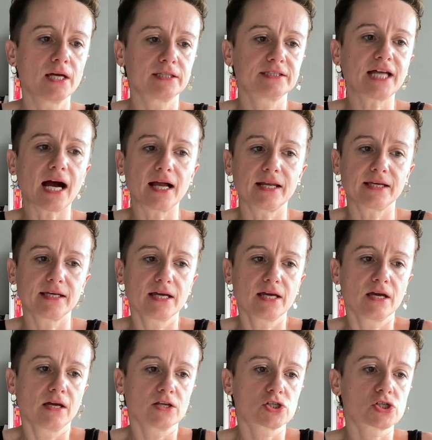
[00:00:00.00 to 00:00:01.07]
Dalej,
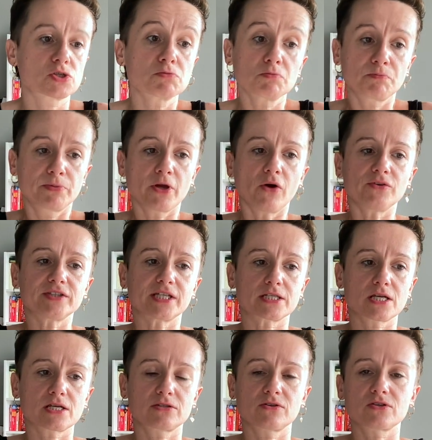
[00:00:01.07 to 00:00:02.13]
Piąta
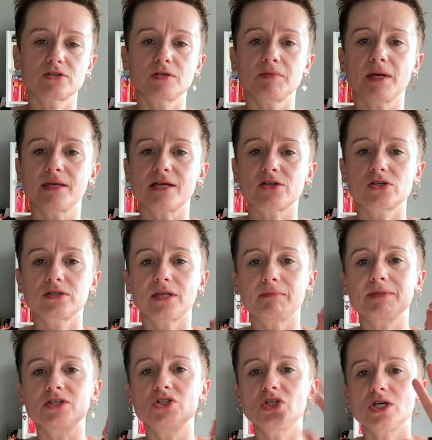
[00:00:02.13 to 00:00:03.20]
rzecz do zrobienia.
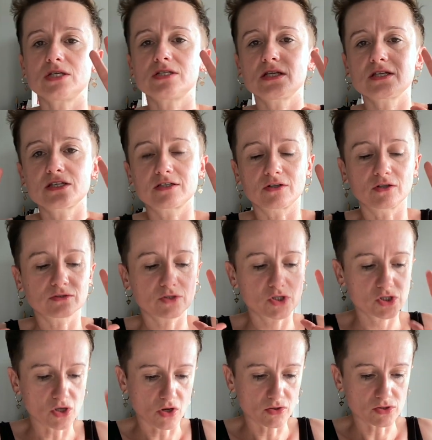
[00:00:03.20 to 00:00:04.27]
Czytamy 10 stron
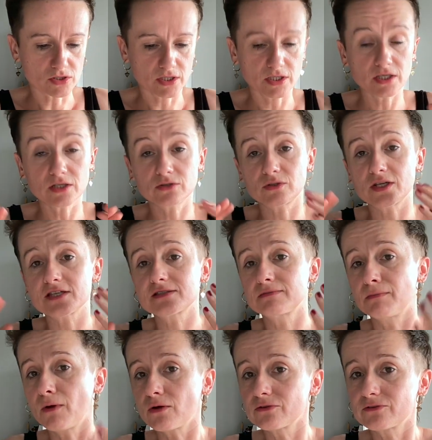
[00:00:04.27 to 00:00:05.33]
książki, która jest
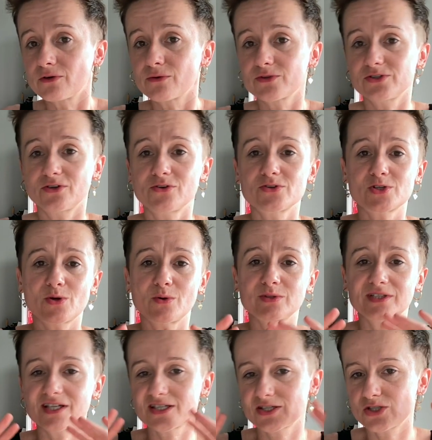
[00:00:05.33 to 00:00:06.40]
mądrą książką,
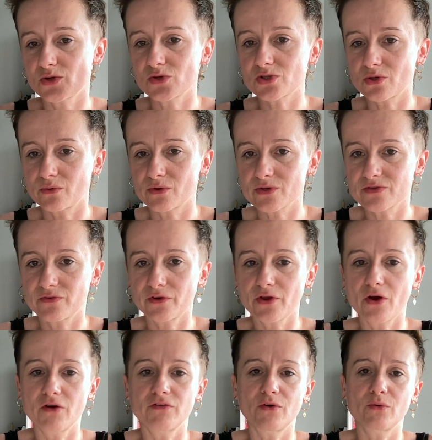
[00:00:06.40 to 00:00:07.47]
która jest książką
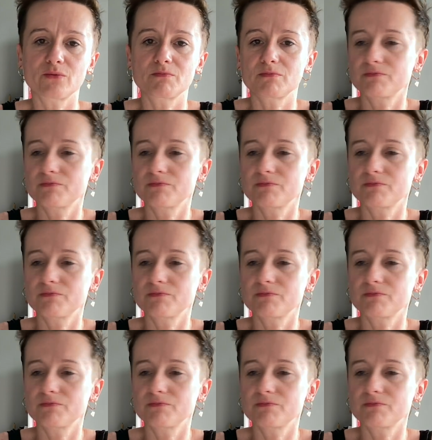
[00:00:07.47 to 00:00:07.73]
rozwojową.